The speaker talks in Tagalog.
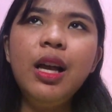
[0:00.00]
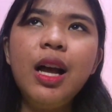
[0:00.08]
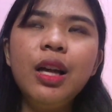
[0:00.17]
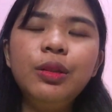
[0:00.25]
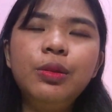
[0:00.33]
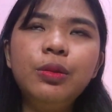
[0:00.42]

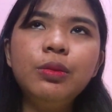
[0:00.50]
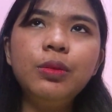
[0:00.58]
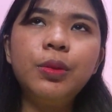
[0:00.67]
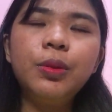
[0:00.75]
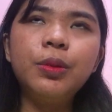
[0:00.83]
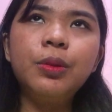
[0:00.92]
I don't
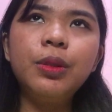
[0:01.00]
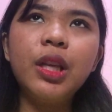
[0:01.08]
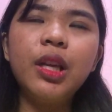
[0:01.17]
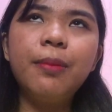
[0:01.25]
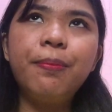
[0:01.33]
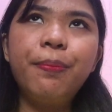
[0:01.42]
know kung
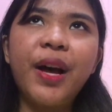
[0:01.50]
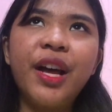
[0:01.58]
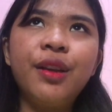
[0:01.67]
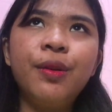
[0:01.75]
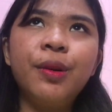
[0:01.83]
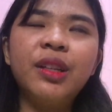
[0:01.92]

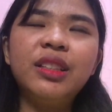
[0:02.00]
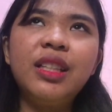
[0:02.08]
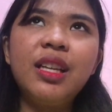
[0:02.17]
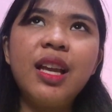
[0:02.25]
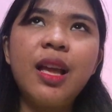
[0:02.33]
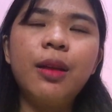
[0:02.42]
Igpay or
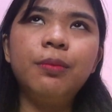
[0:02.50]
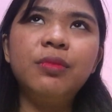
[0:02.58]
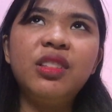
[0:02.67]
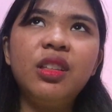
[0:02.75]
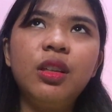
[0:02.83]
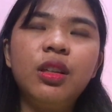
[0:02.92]

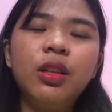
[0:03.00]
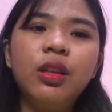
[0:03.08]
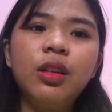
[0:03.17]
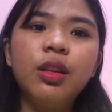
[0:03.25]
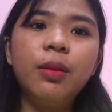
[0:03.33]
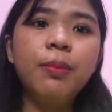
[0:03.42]
TMT.
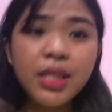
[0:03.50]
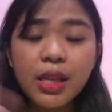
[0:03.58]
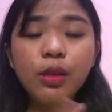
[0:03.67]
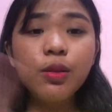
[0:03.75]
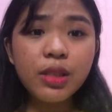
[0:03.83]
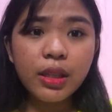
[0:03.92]

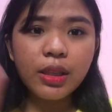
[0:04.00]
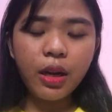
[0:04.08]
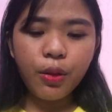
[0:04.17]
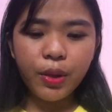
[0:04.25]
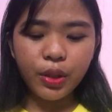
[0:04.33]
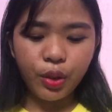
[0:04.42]
Basta dun sa
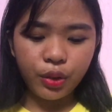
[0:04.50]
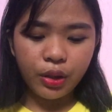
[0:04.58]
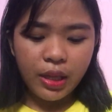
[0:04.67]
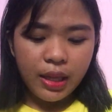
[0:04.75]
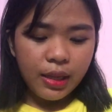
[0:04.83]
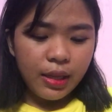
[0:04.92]
dalawang yun
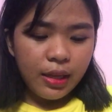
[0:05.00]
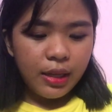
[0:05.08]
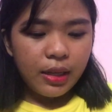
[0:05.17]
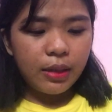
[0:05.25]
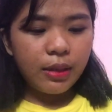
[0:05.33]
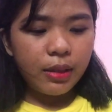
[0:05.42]

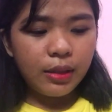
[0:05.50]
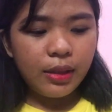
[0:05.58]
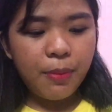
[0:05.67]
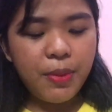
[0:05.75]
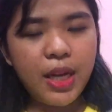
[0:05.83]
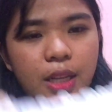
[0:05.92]

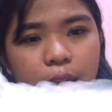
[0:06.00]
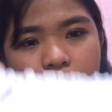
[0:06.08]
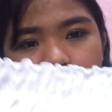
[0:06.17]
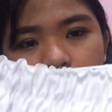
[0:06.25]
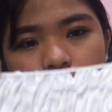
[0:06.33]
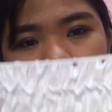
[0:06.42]
nabili
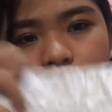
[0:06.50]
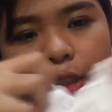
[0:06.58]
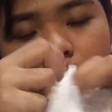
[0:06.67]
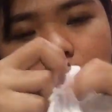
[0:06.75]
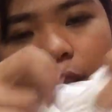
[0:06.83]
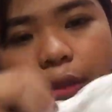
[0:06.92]
namin to
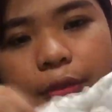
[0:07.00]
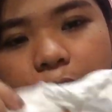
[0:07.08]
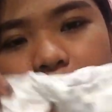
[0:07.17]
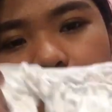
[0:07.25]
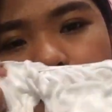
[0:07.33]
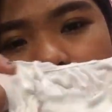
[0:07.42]
for
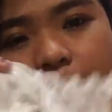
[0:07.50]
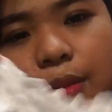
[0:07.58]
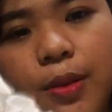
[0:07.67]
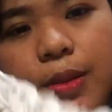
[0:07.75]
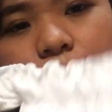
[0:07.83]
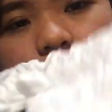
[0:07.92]
35
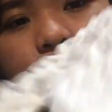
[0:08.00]
pesos.